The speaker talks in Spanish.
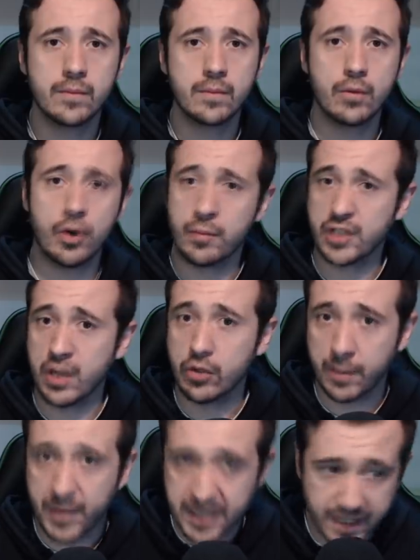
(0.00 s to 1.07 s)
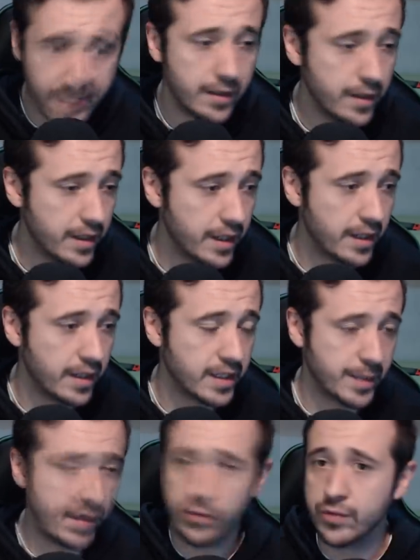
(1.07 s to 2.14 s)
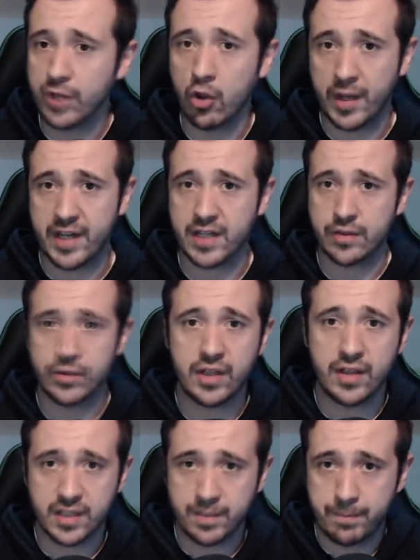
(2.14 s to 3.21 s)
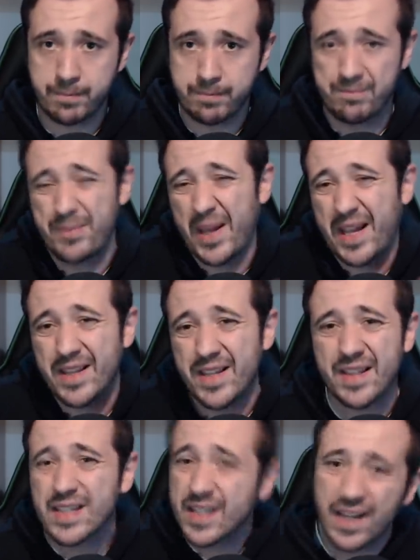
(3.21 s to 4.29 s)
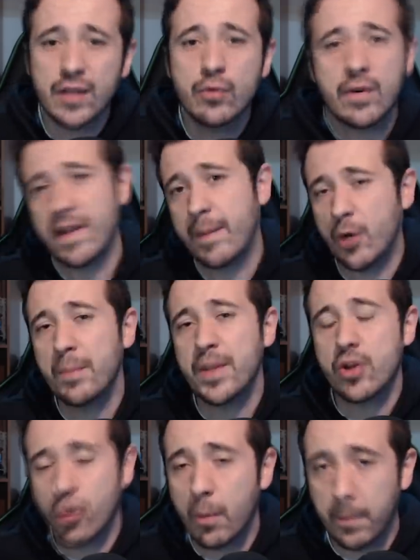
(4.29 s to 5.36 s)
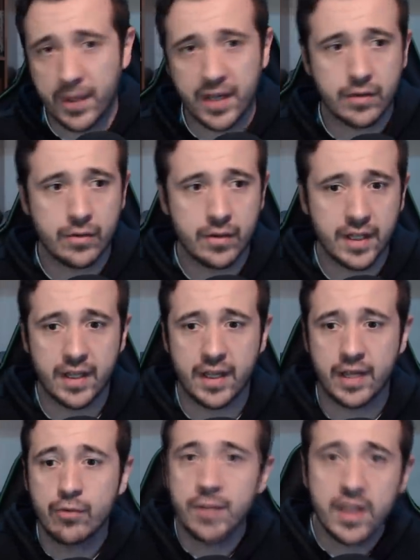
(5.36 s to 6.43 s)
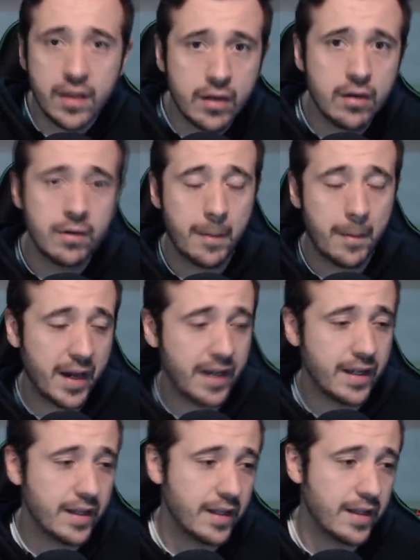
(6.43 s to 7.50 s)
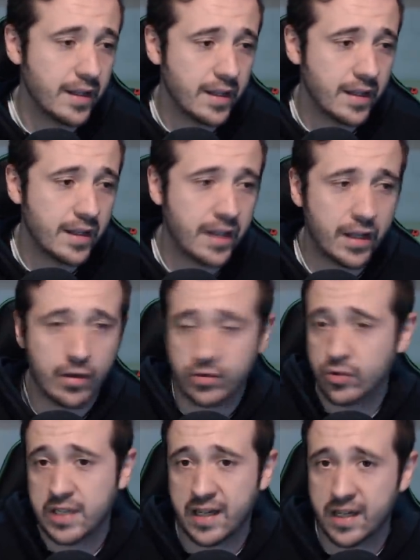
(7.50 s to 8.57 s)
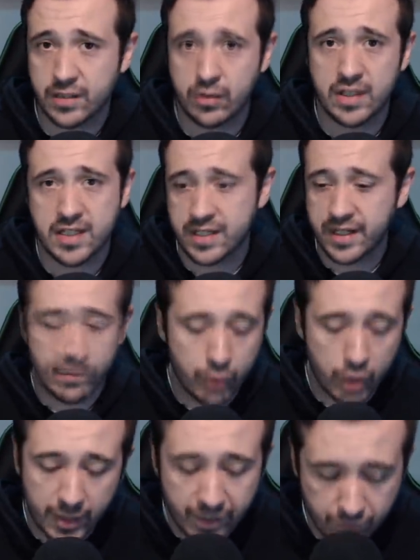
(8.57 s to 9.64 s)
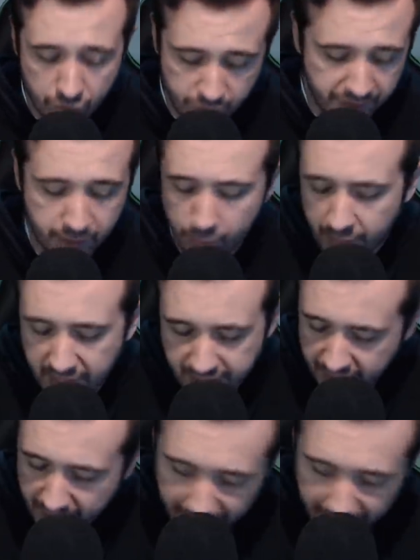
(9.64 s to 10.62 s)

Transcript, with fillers: Bueno, pues ha vuelto a pasar, eh, se me han juntado varias noticias pequeñitas que ninguna da para un vídeo completo eh, en un vídeo, ¿vale? Y, y, quiero soltarlas todas, así que vuelve el informativo, ¿vale? Sé que